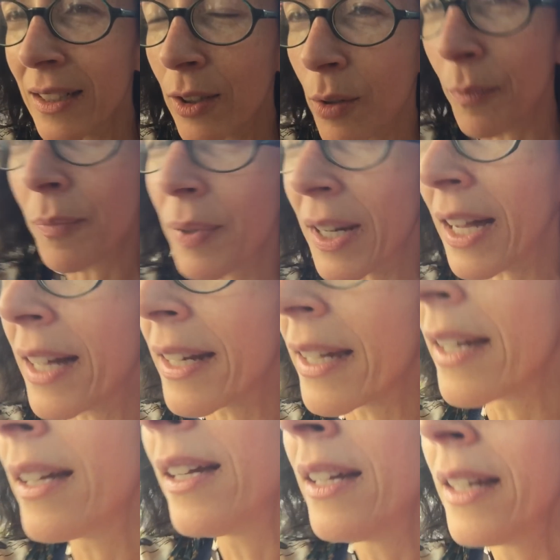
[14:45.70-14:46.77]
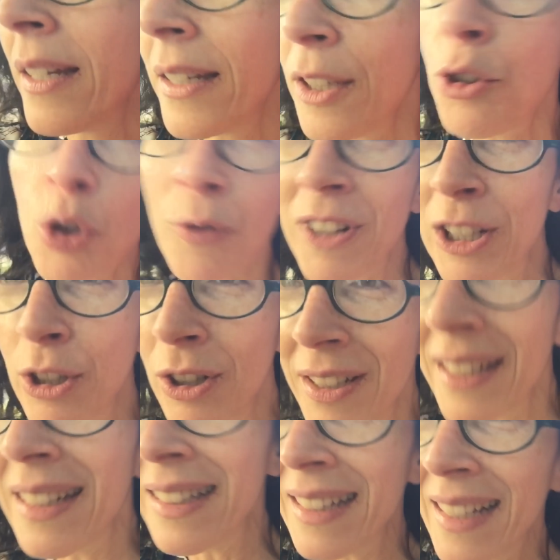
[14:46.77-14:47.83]
di comprare i
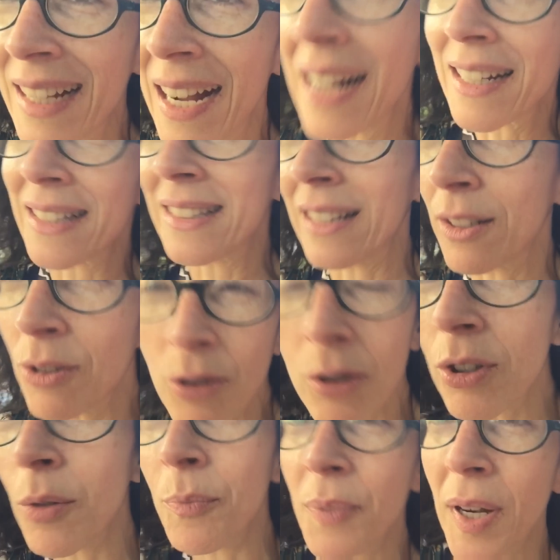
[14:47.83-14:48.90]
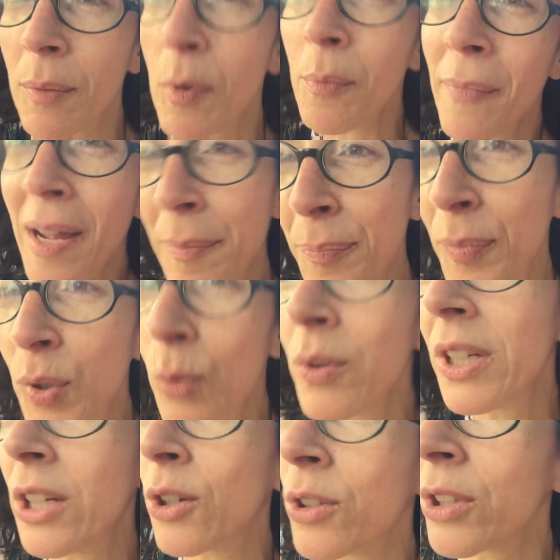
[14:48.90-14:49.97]
tovagliolini di carta, non compriamo mai più
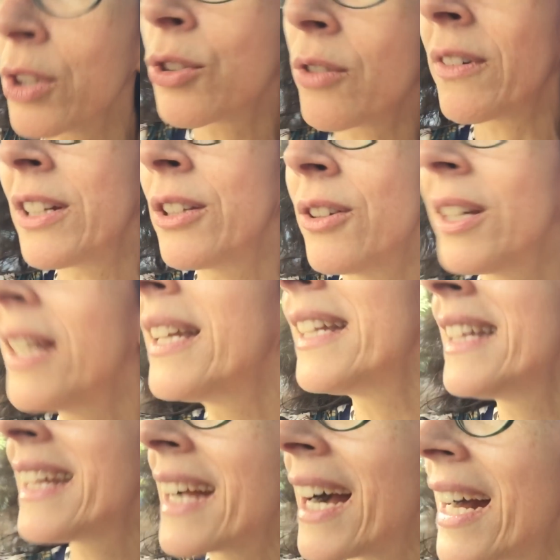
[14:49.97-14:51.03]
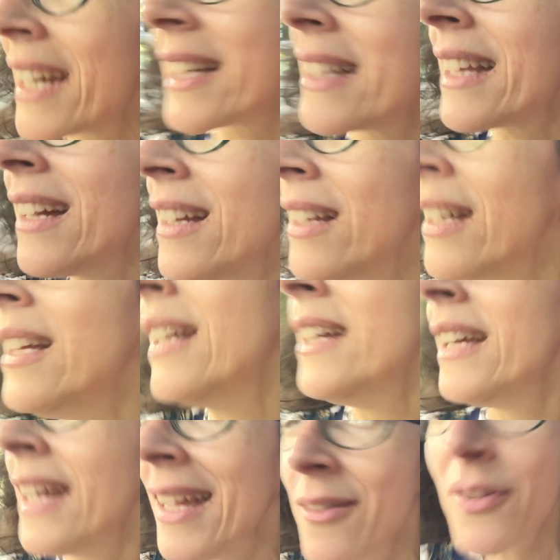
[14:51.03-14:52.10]
i, i tovagliolini di carta
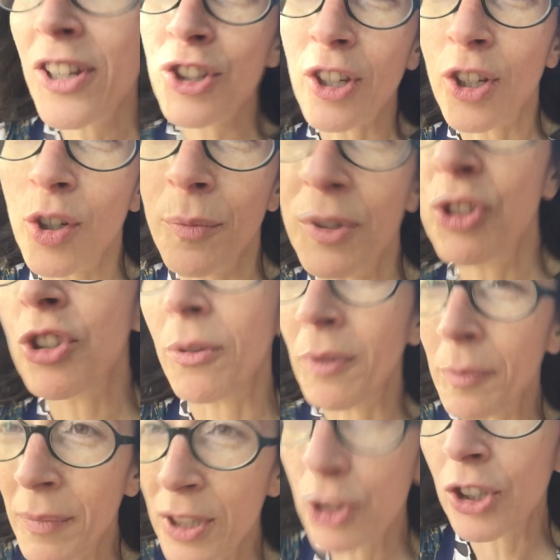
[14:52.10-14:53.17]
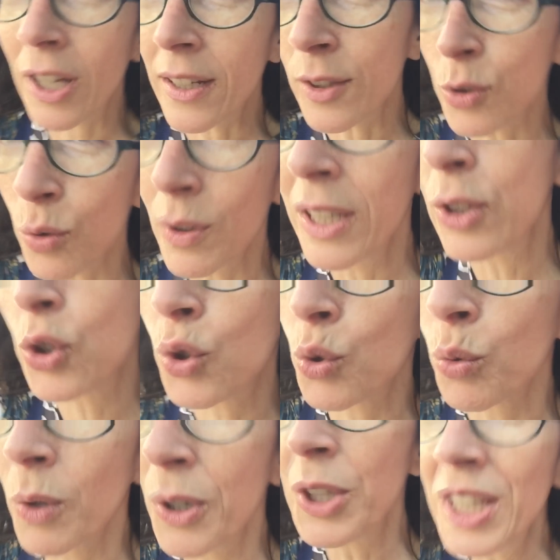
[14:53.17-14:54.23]
e invece incominciamo a mangiare sulle
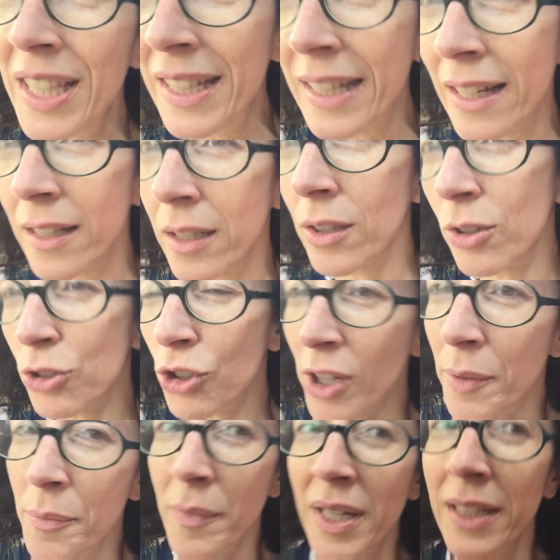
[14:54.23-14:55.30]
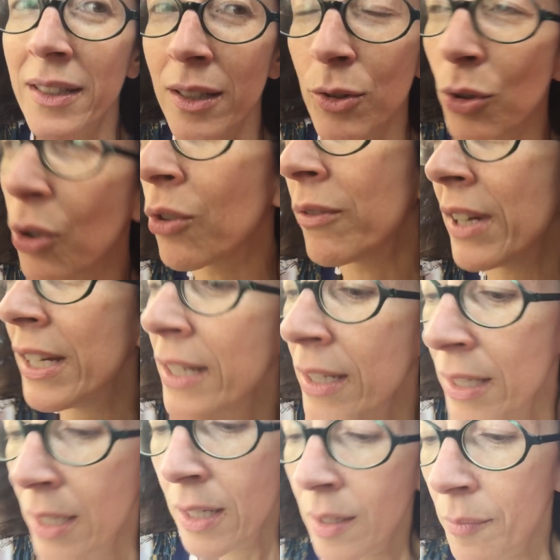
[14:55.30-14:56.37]
stuoine, ho già in mente dove
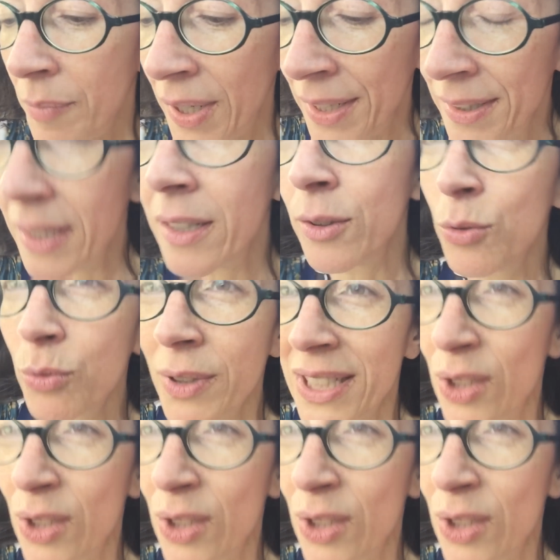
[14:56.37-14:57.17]
prendere due